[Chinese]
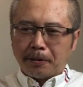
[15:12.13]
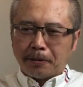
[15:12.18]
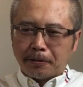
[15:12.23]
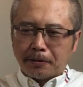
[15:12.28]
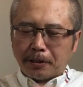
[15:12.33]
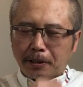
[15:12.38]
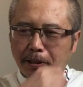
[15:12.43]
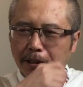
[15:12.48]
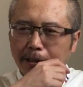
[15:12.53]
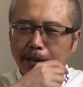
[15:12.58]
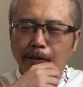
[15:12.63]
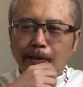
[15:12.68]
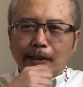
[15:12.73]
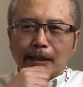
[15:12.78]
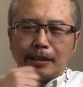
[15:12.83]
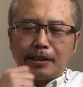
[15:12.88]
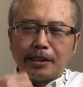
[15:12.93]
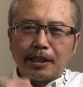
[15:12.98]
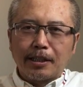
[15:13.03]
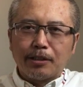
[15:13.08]
这个有
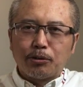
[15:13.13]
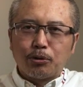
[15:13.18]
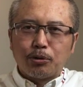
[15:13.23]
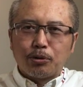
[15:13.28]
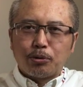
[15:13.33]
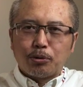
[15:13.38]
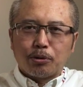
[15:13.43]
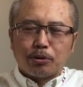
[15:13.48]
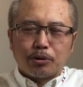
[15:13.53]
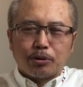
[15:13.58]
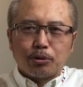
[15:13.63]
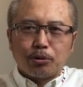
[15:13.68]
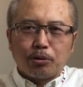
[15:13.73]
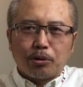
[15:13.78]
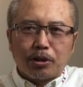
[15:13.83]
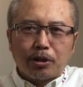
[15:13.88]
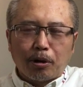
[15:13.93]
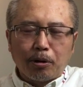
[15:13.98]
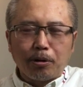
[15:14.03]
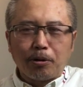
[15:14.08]
点像做说
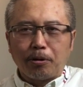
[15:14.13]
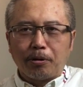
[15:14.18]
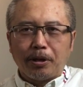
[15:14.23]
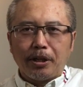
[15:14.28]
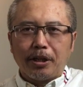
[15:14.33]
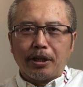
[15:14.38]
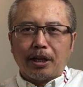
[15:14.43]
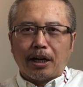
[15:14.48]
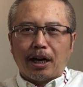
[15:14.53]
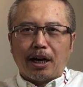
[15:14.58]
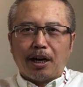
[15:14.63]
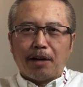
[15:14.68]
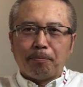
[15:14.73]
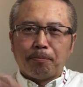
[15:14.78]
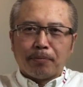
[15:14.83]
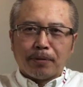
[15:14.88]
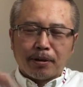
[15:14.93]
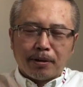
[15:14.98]
绕口令了啊，